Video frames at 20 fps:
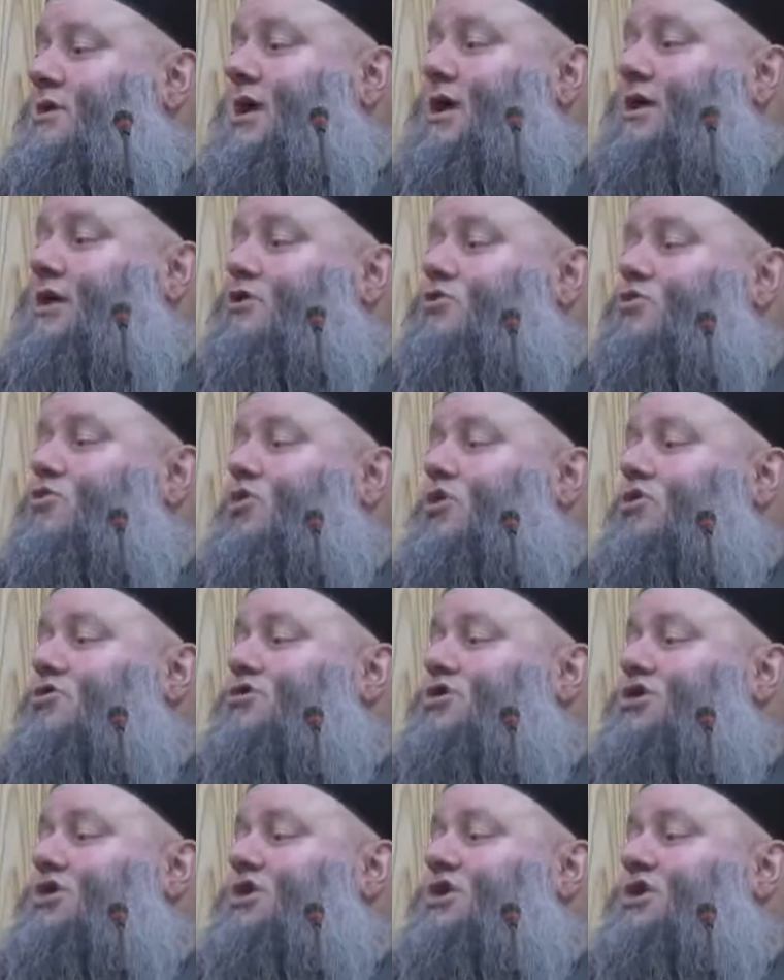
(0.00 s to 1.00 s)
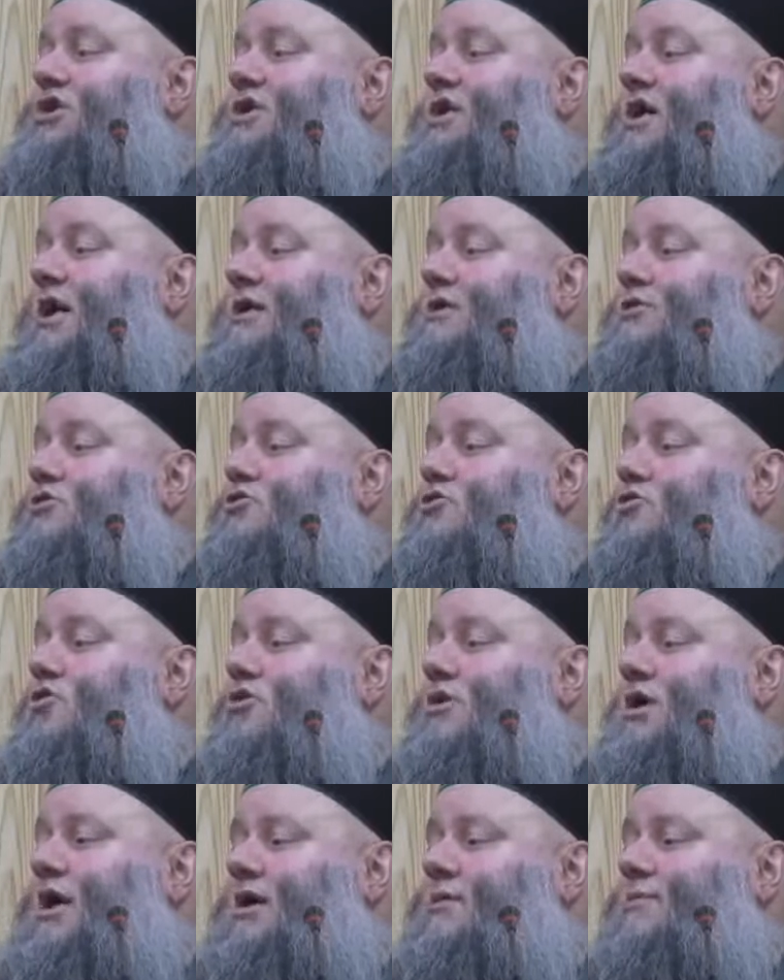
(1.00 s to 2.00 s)
eritiyor, zikrini
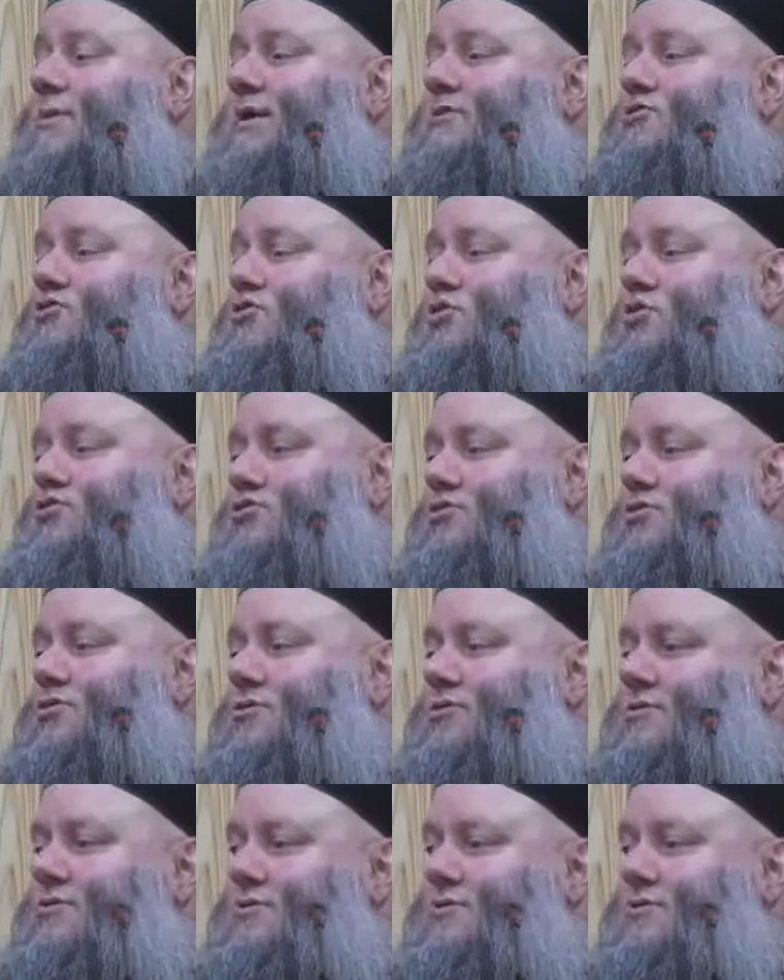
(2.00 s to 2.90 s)
eritiyor, kaybediyor.